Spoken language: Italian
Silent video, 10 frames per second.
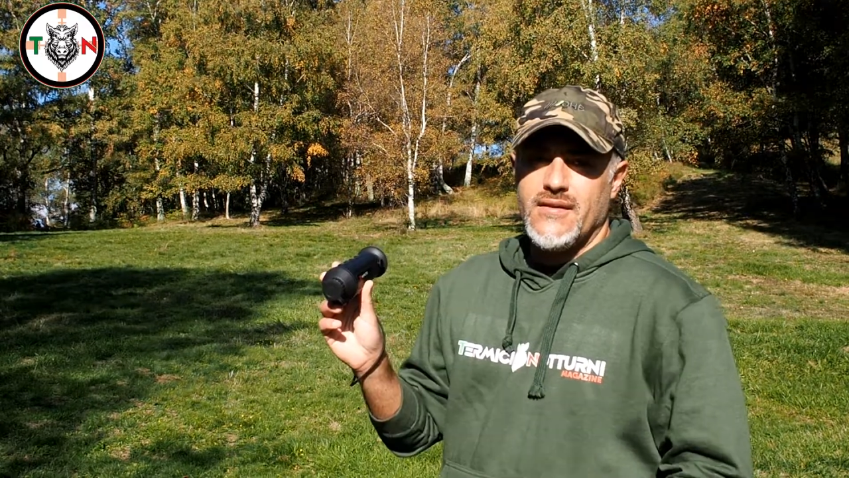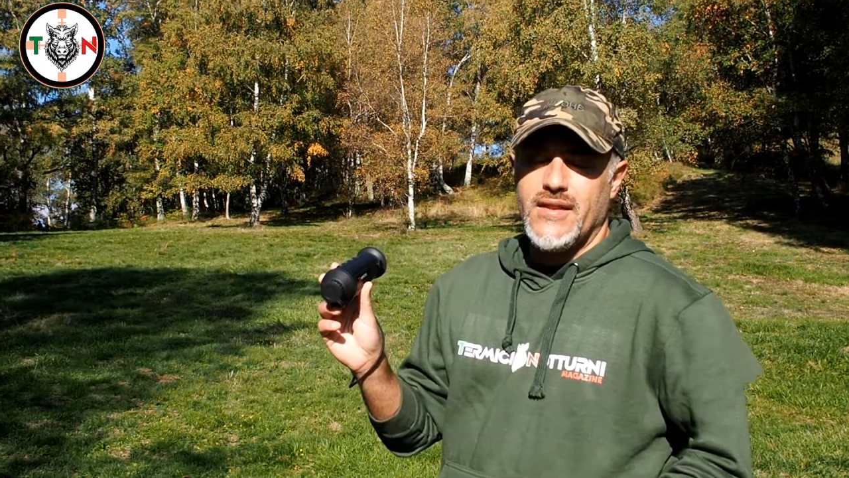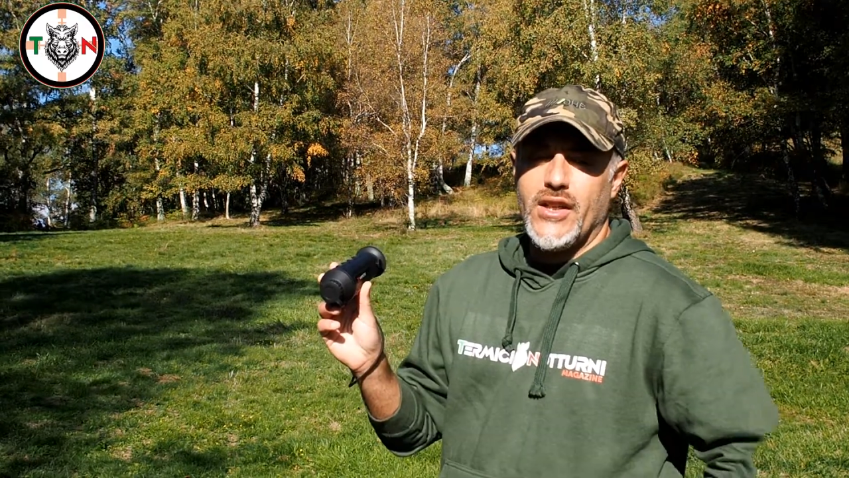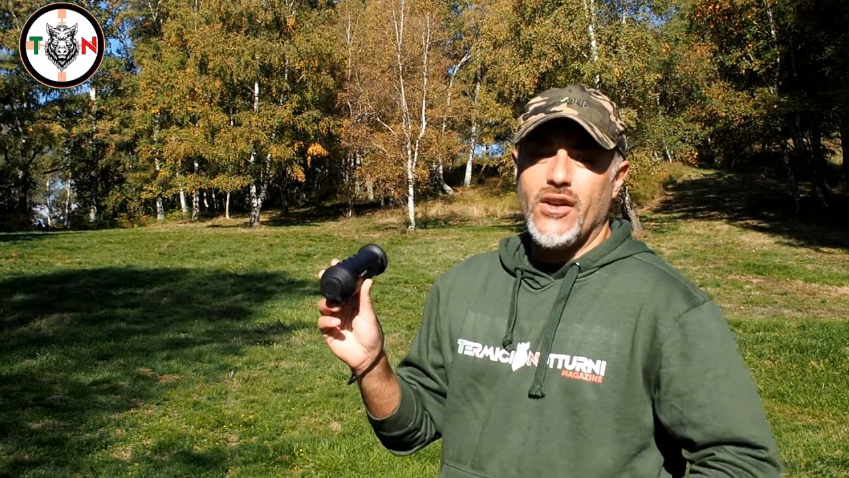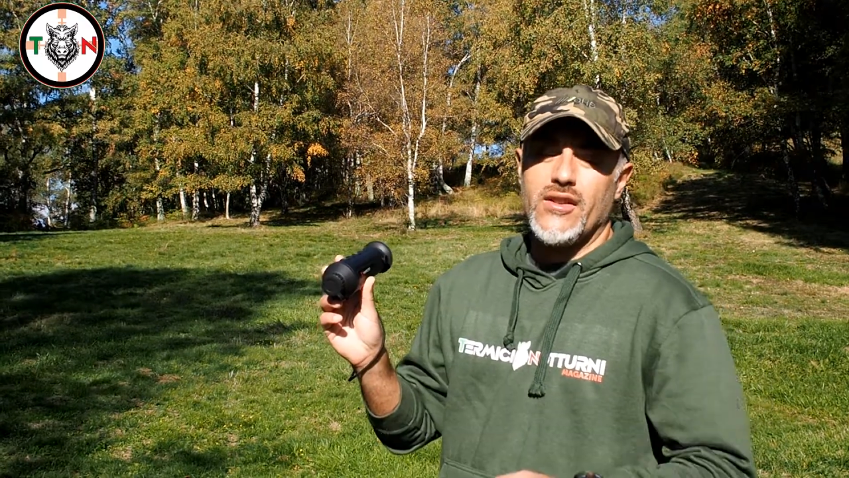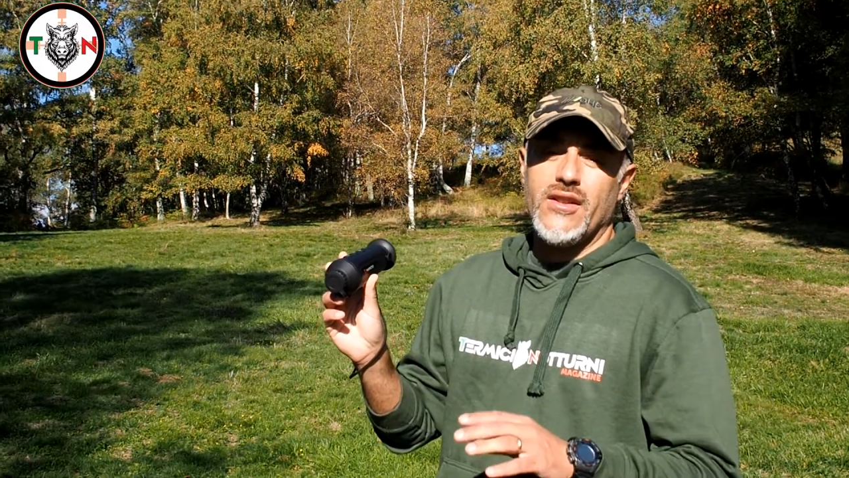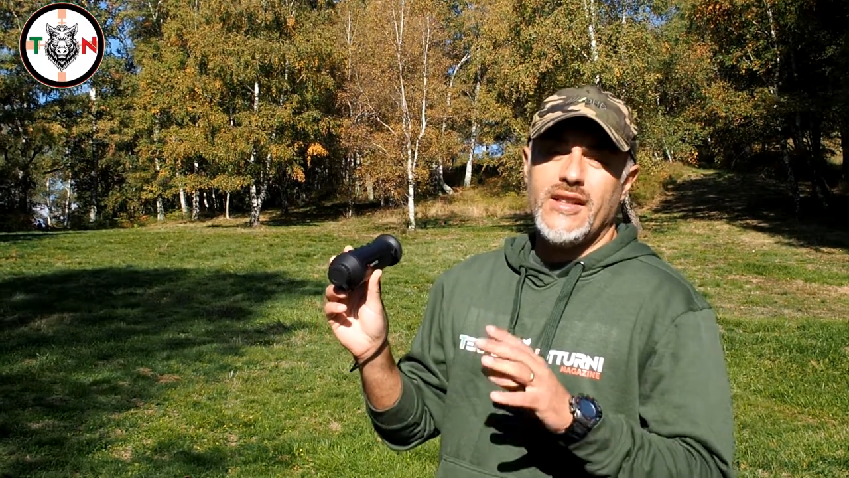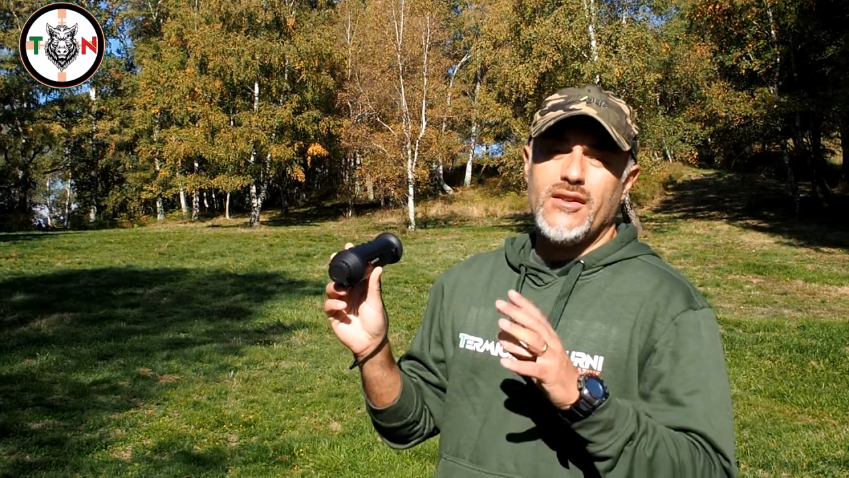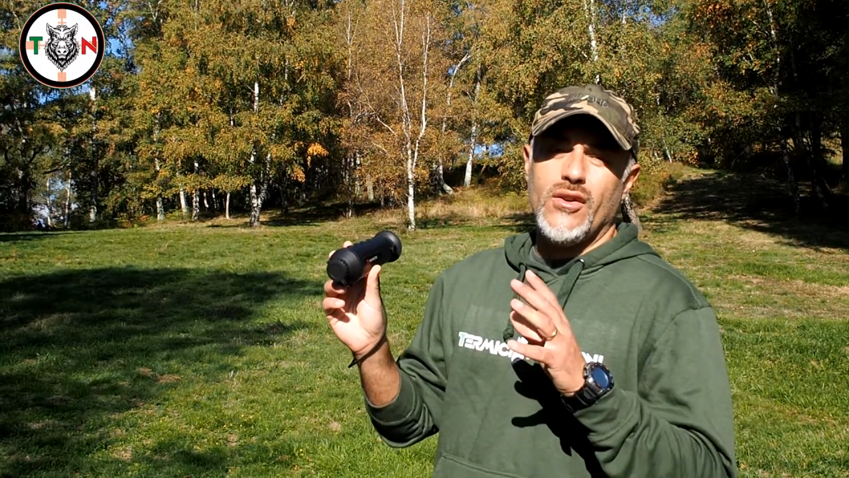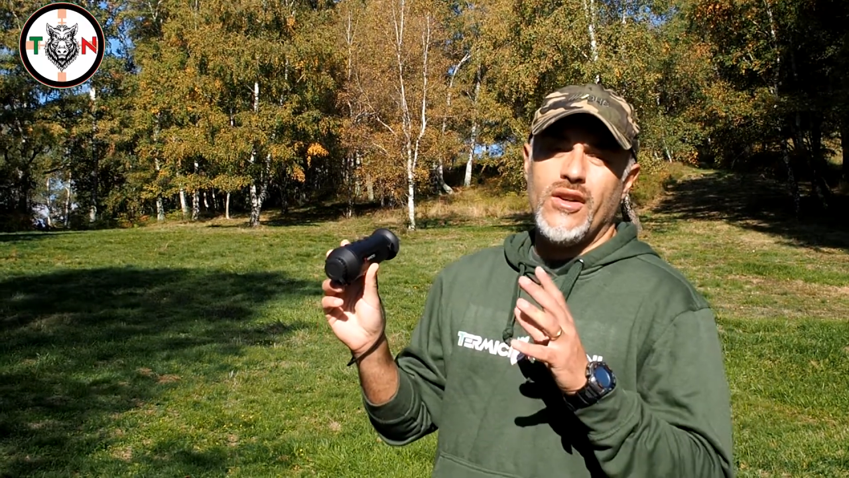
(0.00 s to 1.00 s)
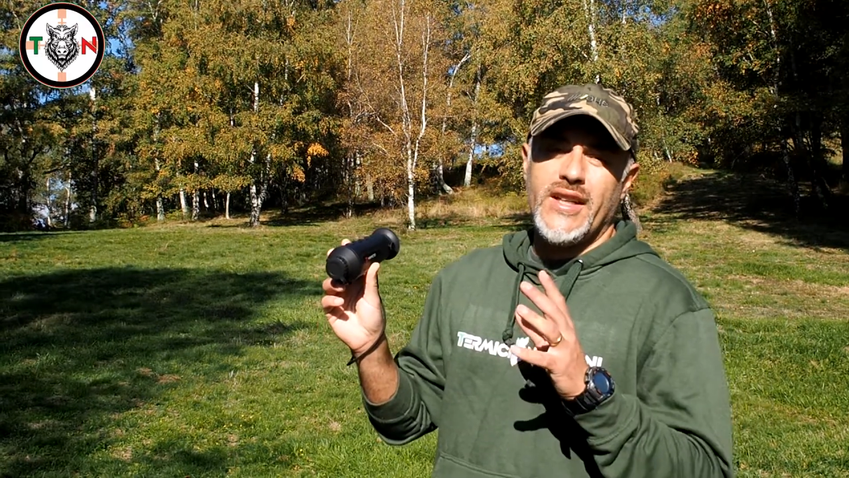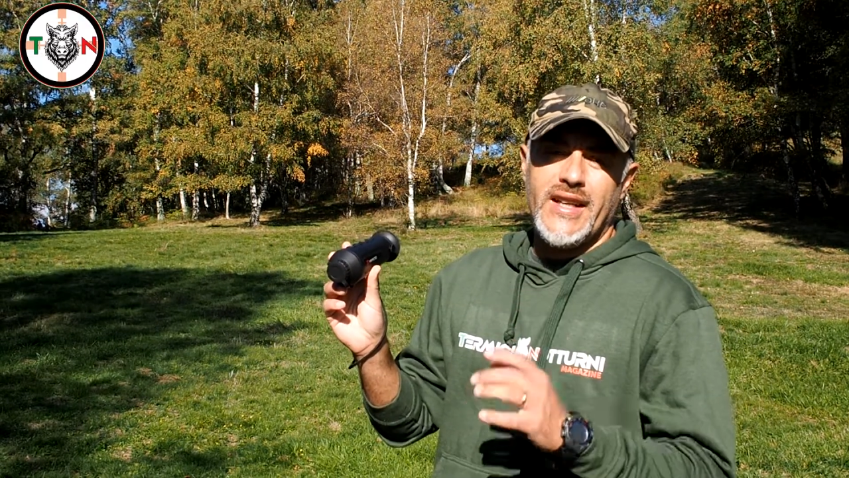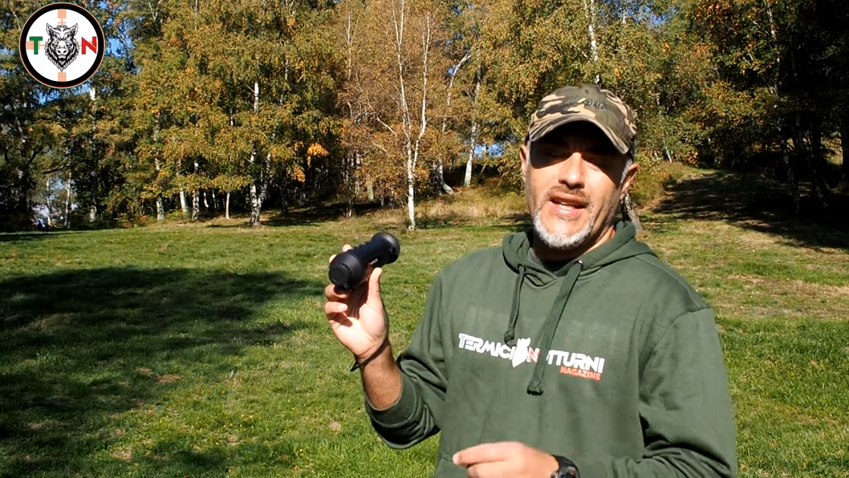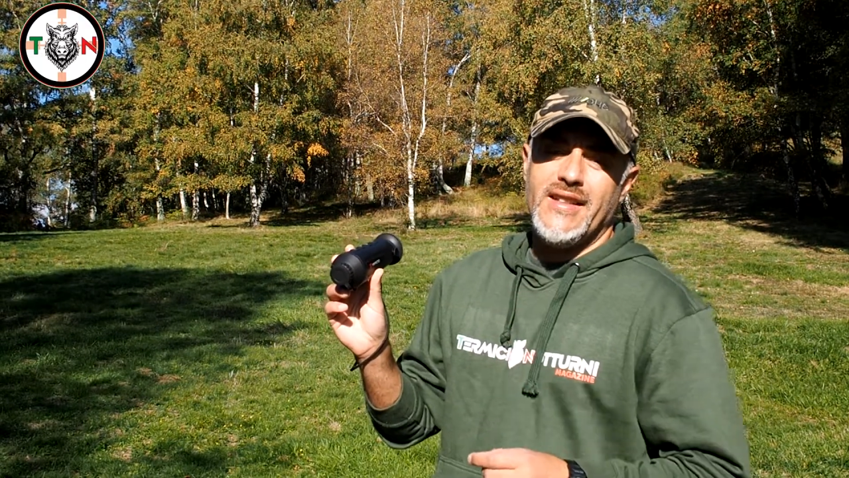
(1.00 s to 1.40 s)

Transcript: Ricordo ai lettori che